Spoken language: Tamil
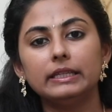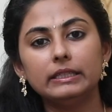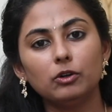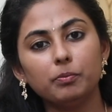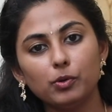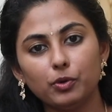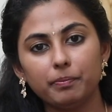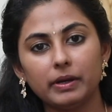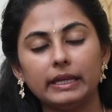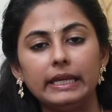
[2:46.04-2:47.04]
இது ரொம்ப
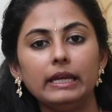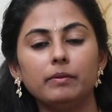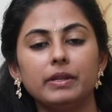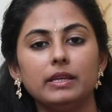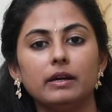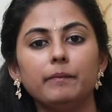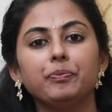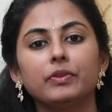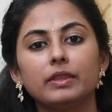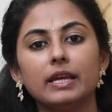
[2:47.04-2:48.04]
உண்மை ஏன் அப்படின்னா
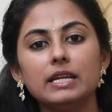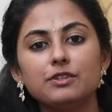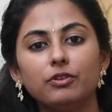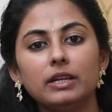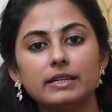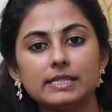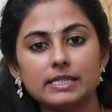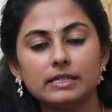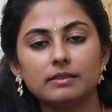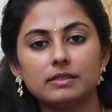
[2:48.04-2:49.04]
நைட் ஃபுல்லாக
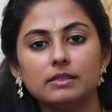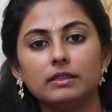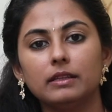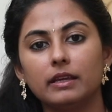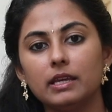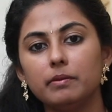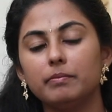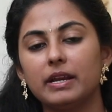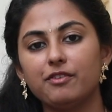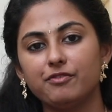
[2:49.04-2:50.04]
ரெஸ்ட் எடுத்துகிட்டு இந்த கிங்
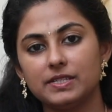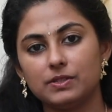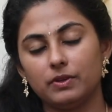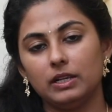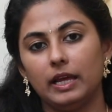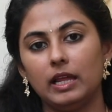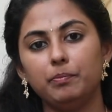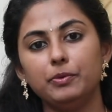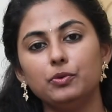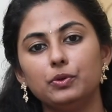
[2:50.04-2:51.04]
பிரேக்ஃபாஸ்ட் வில்
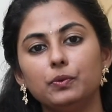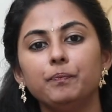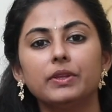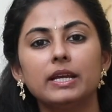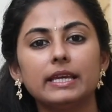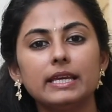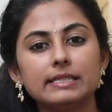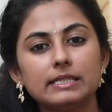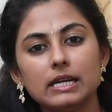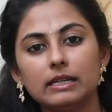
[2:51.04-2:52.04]
ஹெல்ப் யூ டு
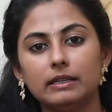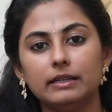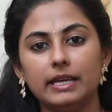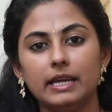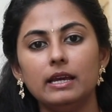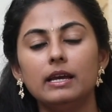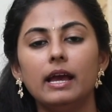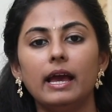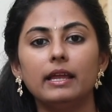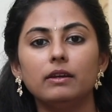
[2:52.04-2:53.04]
கிக் ஸ்டார்ட் த டே
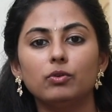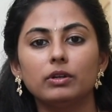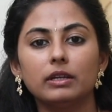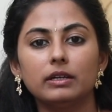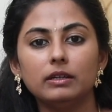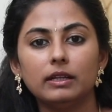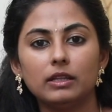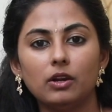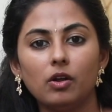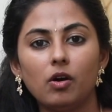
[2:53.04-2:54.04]
அண்ட் உங்களுக்கு
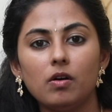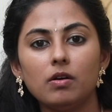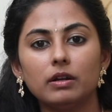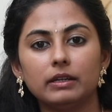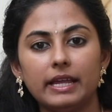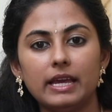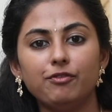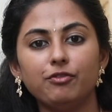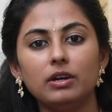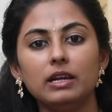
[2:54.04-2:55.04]
அந்த லாங் டே
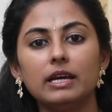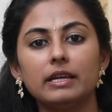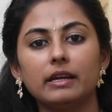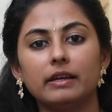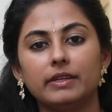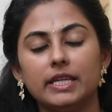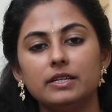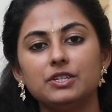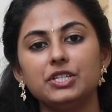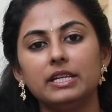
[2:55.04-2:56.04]
ஃபுல்லாக இருக்க அந்த
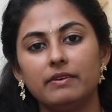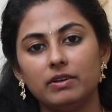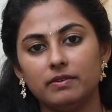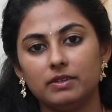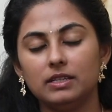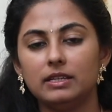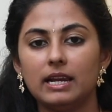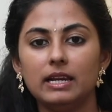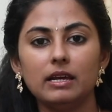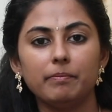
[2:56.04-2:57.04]
எனர்ஜி லெவலை வந்து
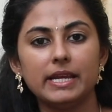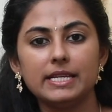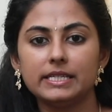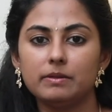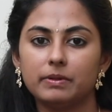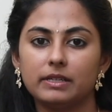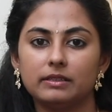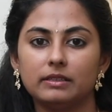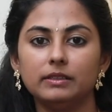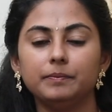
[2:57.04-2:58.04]
நல்லா மெயின்டைன்
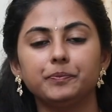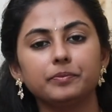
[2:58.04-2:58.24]
பண்ணுறதுக்கு